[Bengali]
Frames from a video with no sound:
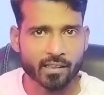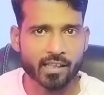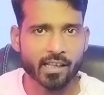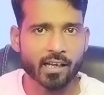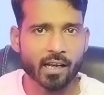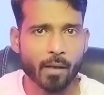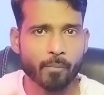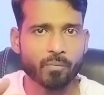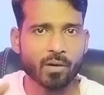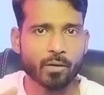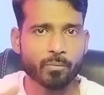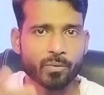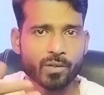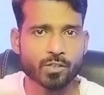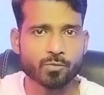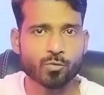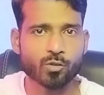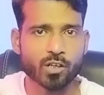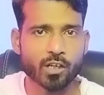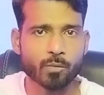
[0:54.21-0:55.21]
দেন আপনার
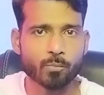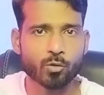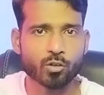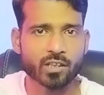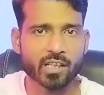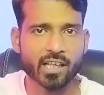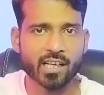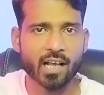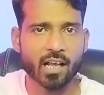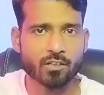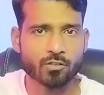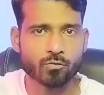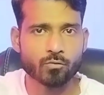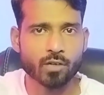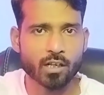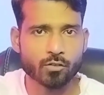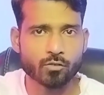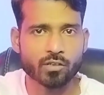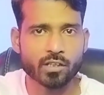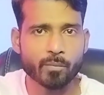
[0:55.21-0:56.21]
ফেসবুকের মধ্যে এই
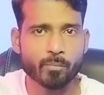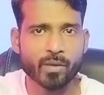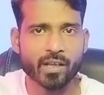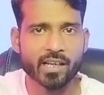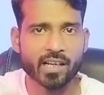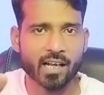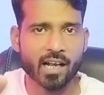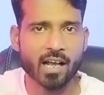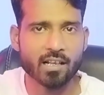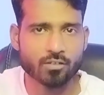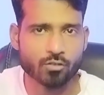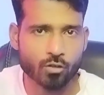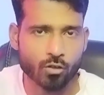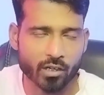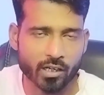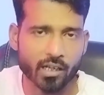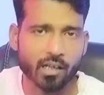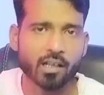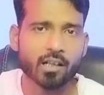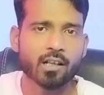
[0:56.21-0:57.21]
কাজগুলো যদি মেনে কাজ
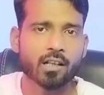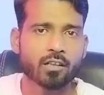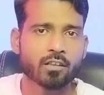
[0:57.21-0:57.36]
করেন